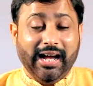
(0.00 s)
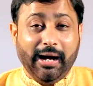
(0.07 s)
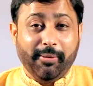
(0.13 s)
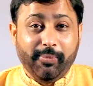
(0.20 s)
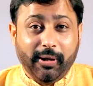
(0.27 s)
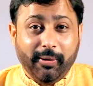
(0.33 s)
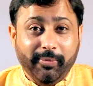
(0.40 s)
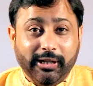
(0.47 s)

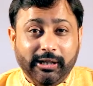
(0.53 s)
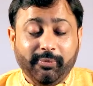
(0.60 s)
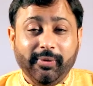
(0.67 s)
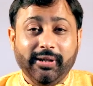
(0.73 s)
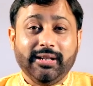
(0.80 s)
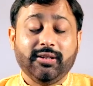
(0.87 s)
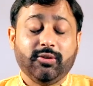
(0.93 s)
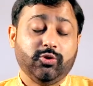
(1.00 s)
आप कमेंट
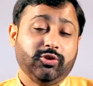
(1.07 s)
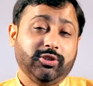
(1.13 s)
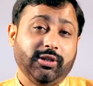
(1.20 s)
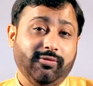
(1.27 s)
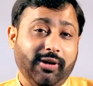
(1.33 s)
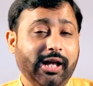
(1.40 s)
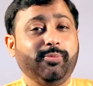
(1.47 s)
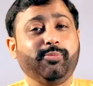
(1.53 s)
में कुछ
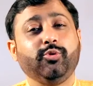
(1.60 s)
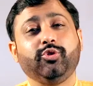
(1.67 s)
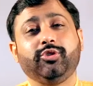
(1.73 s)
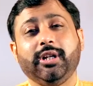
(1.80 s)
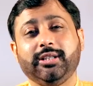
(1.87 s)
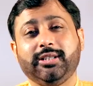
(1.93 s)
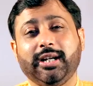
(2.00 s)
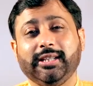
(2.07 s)
सवाल
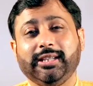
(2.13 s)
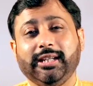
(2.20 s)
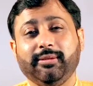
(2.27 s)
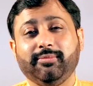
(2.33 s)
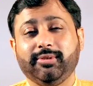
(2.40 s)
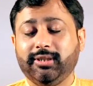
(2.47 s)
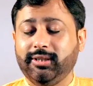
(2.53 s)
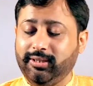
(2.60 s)
पूछना चाहते हैं
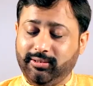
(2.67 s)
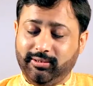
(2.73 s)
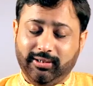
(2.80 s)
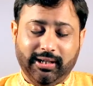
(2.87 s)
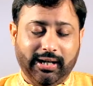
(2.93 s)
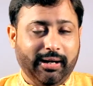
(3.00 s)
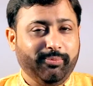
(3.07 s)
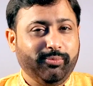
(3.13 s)
हमसे
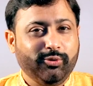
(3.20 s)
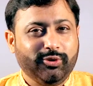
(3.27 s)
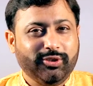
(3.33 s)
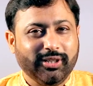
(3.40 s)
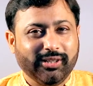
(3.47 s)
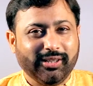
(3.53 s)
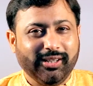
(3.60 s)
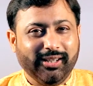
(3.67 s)
आप पूछ
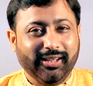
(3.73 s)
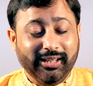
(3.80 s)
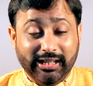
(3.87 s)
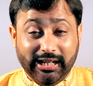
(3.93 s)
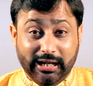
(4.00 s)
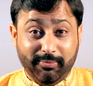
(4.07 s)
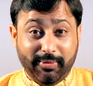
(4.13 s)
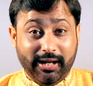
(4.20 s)
सकते
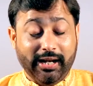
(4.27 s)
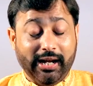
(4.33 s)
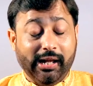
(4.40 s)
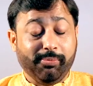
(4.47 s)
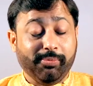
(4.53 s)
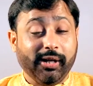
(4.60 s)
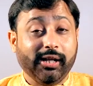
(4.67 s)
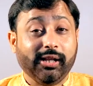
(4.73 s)
हैं हमारे
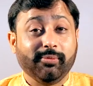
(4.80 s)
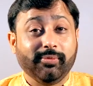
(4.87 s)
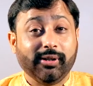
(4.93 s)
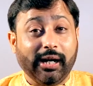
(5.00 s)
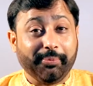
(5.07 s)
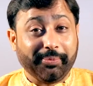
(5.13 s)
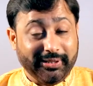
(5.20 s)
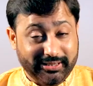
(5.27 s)
हेल्पलाइन
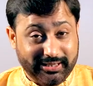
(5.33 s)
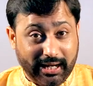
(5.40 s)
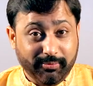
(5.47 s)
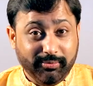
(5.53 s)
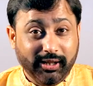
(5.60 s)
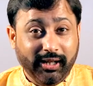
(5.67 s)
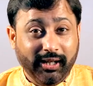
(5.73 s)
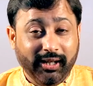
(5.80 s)
नंबर आपके
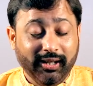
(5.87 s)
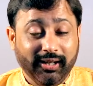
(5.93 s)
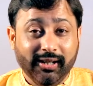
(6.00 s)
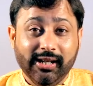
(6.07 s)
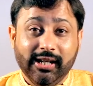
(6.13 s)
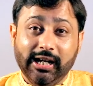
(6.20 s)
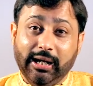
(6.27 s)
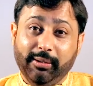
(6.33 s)
सामने हैं
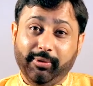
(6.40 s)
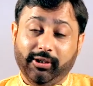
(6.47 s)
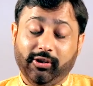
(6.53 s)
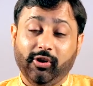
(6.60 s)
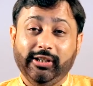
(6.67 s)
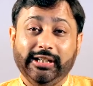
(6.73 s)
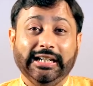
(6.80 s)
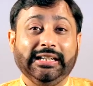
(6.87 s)
हमें
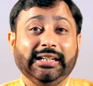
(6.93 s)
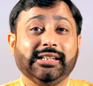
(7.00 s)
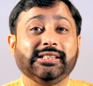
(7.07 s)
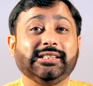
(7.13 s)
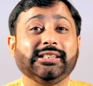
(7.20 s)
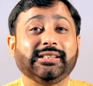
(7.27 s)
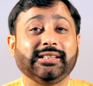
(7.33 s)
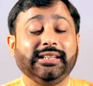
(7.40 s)
कांटेक्ट कर
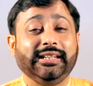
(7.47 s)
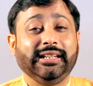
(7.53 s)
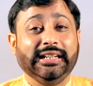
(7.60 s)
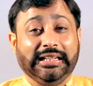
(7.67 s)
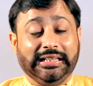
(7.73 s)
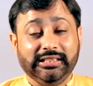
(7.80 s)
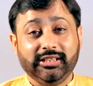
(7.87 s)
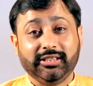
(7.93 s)
सकते
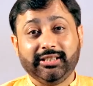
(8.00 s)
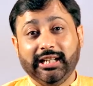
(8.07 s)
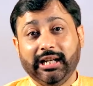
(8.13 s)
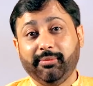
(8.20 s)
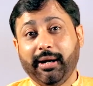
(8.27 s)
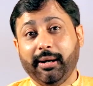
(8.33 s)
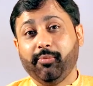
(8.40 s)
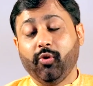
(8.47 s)
हैं जिससे
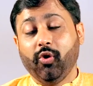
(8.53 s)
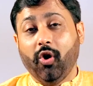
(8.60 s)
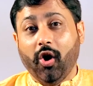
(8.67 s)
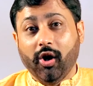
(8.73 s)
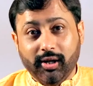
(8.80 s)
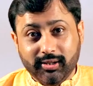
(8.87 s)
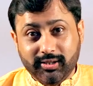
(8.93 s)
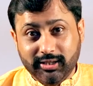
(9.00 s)
हम आपको
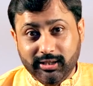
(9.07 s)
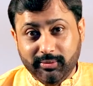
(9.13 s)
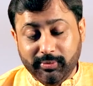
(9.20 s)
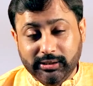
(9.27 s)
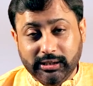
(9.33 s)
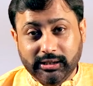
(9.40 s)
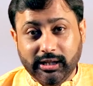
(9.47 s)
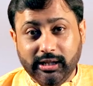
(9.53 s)
और अच्छे से
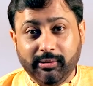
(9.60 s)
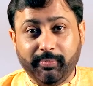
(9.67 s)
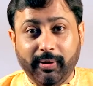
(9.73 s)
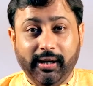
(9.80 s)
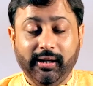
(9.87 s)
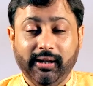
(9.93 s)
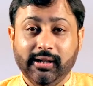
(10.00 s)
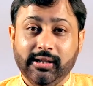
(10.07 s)
मदद कर
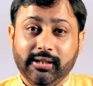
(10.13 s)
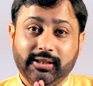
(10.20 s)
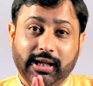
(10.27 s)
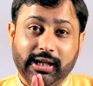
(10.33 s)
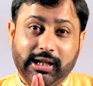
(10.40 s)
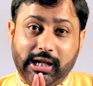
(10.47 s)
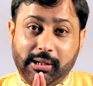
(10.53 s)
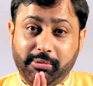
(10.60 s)
पाएँ
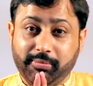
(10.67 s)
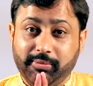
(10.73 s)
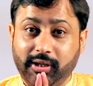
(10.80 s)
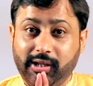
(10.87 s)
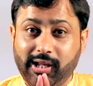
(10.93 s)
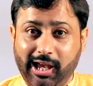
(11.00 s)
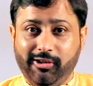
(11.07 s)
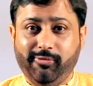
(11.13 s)
ताकि आप अपने
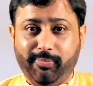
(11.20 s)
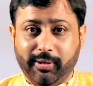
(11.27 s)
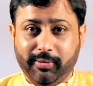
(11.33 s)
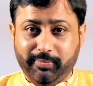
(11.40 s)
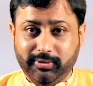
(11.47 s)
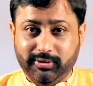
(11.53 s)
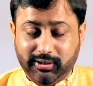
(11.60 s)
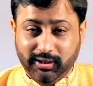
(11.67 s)
लाइफ
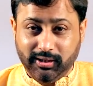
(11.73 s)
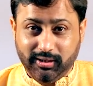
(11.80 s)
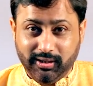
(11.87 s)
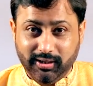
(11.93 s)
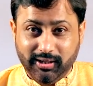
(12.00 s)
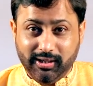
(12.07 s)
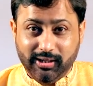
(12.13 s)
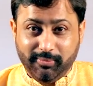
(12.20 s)
पर्पज़ तक
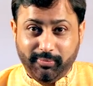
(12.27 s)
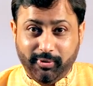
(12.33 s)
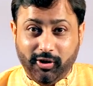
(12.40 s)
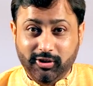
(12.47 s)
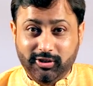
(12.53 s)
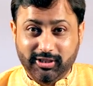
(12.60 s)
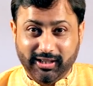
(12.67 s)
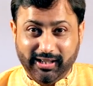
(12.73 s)

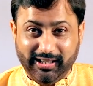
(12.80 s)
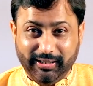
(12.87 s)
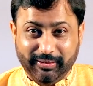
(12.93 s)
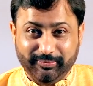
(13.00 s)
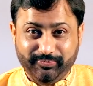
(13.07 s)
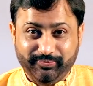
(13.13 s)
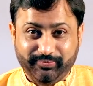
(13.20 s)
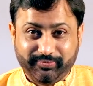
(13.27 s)
पहुँच
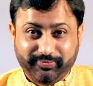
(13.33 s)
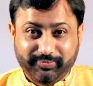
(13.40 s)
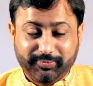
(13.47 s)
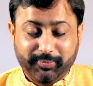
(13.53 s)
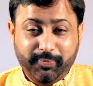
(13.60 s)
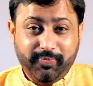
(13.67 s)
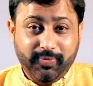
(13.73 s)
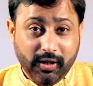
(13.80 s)

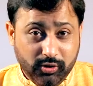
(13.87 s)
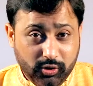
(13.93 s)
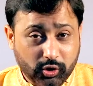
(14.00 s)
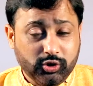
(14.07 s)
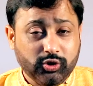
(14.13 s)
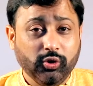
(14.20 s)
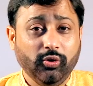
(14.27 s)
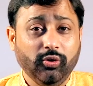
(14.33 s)
सकें
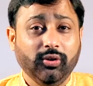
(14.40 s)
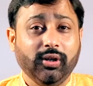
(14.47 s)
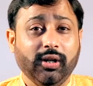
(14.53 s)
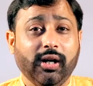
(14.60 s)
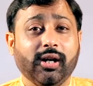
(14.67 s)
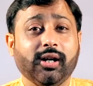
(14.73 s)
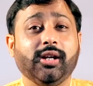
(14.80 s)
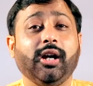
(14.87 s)
दोस्तों
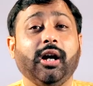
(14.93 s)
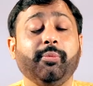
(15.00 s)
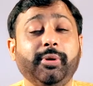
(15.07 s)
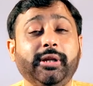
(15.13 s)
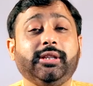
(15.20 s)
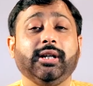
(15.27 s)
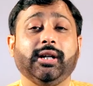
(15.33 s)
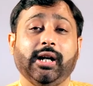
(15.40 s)
अगर
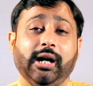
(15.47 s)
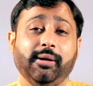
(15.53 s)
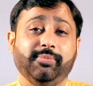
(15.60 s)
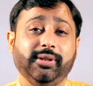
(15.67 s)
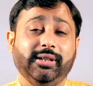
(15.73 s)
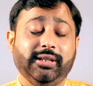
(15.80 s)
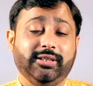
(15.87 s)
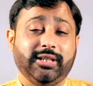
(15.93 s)
अभी तक
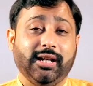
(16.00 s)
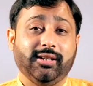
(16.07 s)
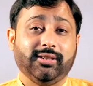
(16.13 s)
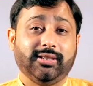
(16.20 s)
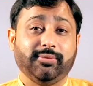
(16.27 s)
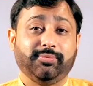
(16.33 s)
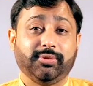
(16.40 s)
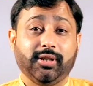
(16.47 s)
आपने ये
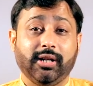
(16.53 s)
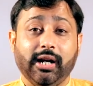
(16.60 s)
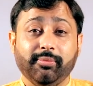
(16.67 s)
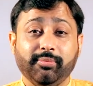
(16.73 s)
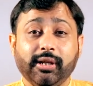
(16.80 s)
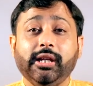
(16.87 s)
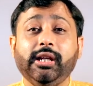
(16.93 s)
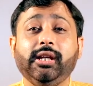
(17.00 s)
चैनल
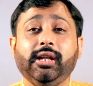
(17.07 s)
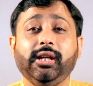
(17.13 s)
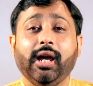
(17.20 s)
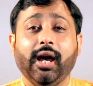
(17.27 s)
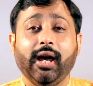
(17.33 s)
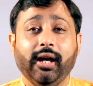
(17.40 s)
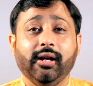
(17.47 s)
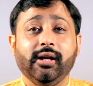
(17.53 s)
सब्सक्राइब नहीं
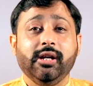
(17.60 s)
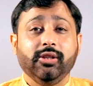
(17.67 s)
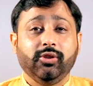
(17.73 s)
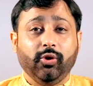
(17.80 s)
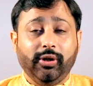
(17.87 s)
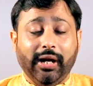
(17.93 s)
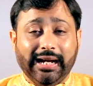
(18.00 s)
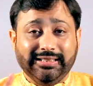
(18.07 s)
किया है
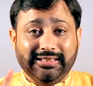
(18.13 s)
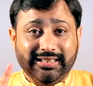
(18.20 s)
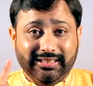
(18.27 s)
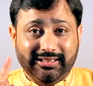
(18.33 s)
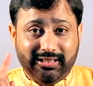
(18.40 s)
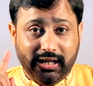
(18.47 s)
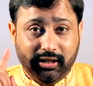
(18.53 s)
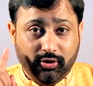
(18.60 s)
तो याद से
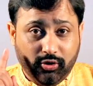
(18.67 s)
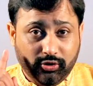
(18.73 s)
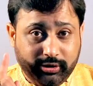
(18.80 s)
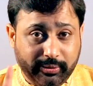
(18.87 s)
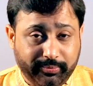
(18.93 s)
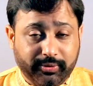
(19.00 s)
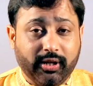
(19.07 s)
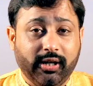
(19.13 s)
इस चैनल को
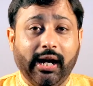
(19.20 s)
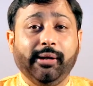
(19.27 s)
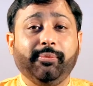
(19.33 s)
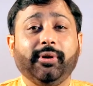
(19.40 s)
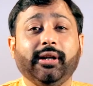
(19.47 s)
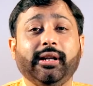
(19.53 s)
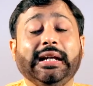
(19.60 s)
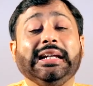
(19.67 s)

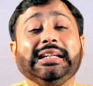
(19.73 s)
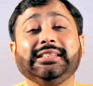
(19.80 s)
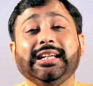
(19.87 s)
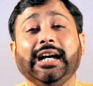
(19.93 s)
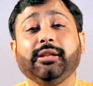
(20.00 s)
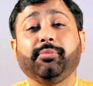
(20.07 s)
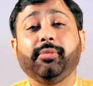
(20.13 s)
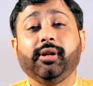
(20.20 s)
सब्सक्राइब करें
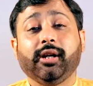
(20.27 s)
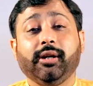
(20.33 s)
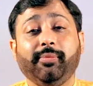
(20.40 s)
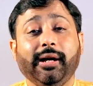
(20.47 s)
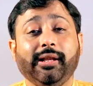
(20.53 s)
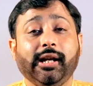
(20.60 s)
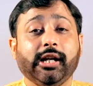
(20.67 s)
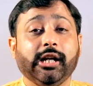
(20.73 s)
साथ में लगे
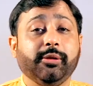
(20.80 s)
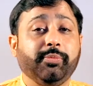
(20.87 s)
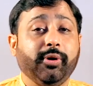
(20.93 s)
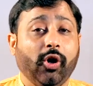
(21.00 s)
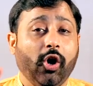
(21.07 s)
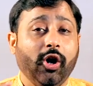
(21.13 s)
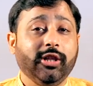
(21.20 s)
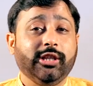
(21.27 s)
बेल आइकन पे
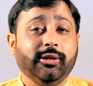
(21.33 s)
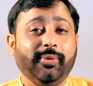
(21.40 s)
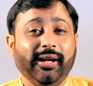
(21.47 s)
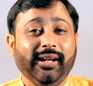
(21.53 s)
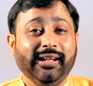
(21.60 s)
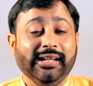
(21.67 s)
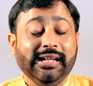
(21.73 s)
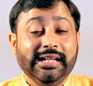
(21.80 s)
ऑल
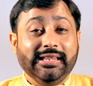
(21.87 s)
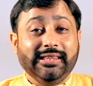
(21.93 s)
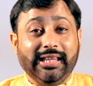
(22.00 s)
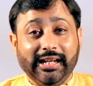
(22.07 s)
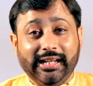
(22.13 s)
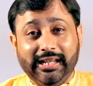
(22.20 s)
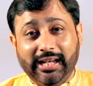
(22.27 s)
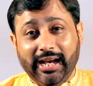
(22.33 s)
दबाएं
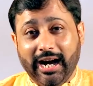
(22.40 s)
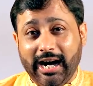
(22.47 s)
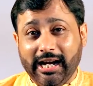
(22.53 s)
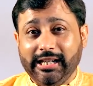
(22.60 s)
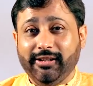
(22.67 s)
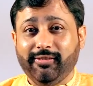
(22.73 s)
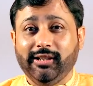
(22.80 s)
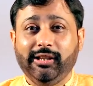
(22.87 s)
ताकि
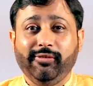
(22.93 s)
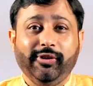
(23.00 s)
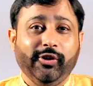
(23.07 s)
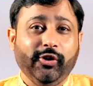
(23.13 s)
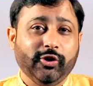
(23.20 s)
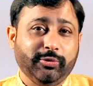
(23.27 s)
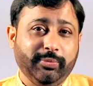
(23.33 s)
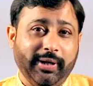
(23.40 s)
आने वाली
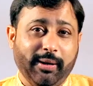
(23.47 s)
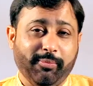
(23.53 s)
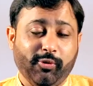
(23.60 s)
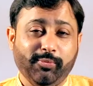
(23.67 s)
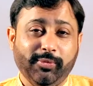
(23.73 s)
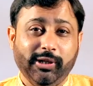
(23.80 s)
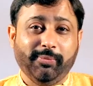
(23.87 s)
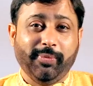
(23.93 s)
वीडियोस भी आपको
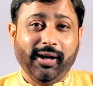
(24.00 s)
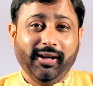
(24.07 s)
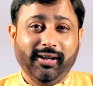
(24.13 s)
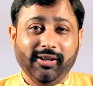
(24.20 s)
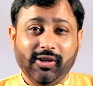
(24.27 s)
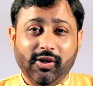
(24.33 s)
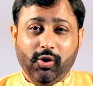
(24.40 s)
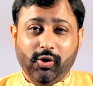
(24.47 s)
मिल पाए
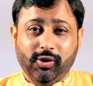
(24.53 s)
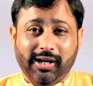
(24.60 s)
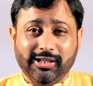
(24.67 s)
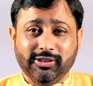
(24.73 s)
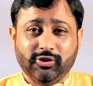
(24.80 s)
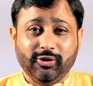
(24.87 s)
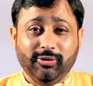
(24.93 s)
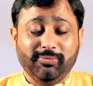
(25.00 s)
और
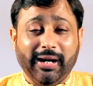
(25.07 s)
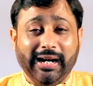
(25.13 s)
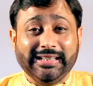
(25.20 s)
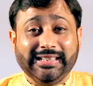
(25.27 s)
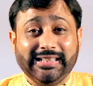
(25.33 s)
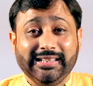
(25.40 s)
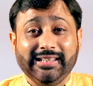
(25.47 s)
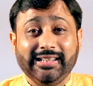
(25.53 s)
आज तो हम
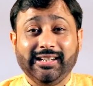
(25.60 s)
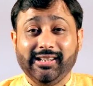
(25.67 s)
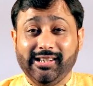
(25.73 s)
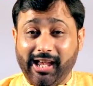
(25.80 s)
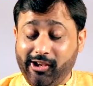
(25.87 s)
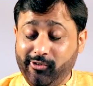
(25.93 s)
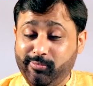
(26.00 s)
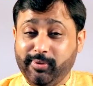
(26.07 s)
बात कर रहे हैं
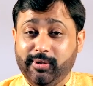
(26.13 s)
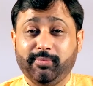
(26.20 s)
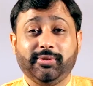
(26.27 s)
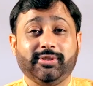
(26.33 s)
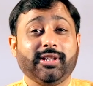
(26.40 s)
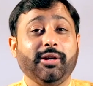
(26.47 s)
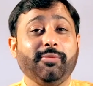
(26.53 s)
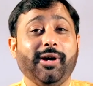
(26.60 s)
लाइफ
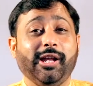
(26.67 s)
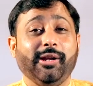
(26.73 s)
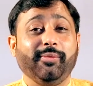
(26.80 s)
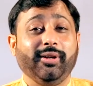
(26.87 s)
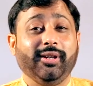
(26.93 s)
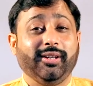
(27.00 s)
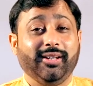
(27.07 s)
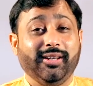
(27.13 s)
पर्पस के बारे में